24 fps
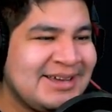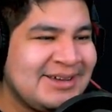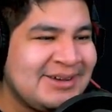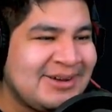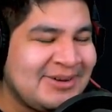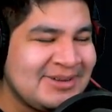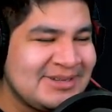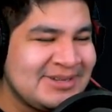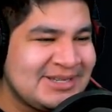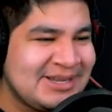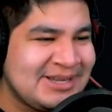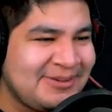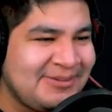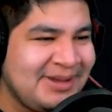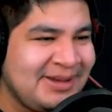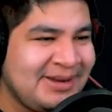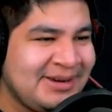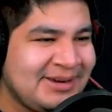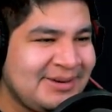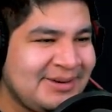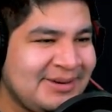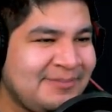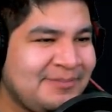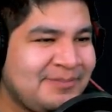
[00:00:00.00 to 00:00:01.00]
Vamos a
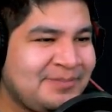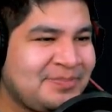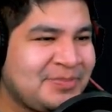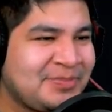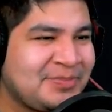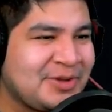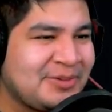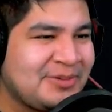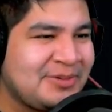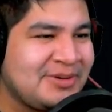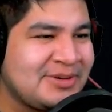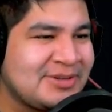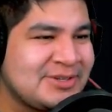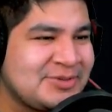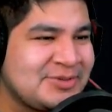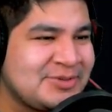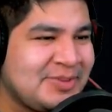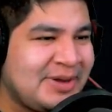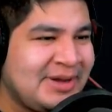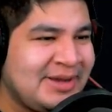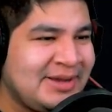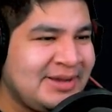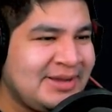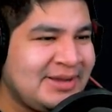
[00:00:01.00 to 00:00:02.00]
ver cómo nos
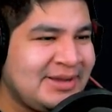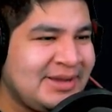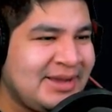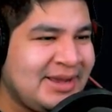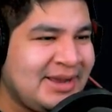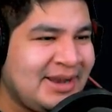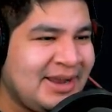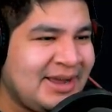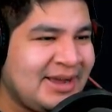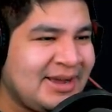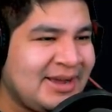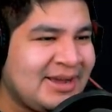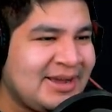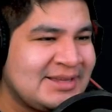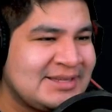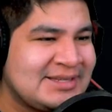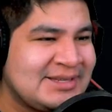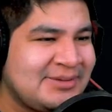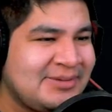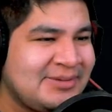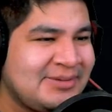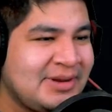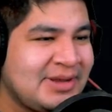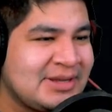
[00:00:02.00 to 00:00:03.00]
va en la
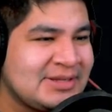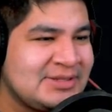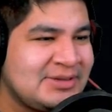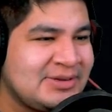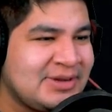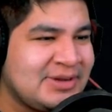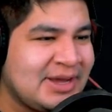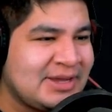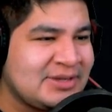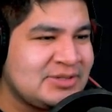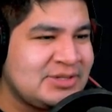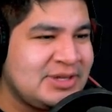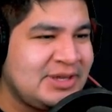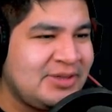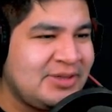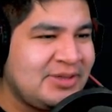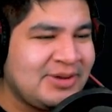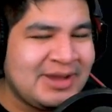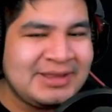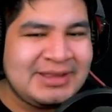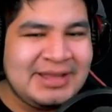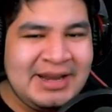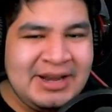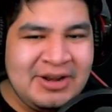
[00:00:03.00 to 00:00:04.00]
casa, a ver qué es lo que ha sucedido.
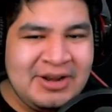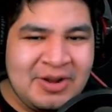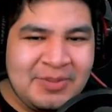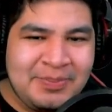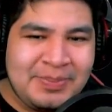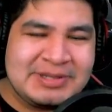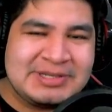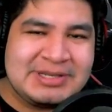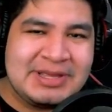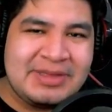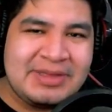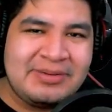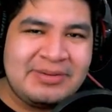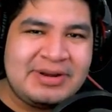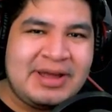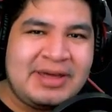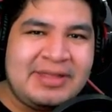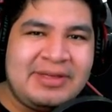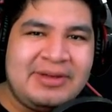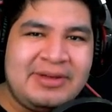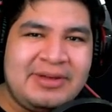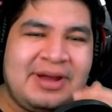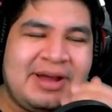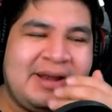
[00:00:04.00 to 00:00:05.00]
¿Qué tal y no ha pasado
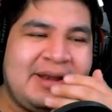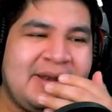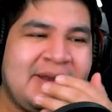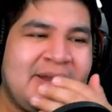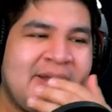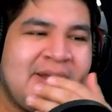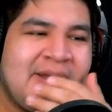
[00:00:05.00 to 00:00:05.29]
nada, oigan?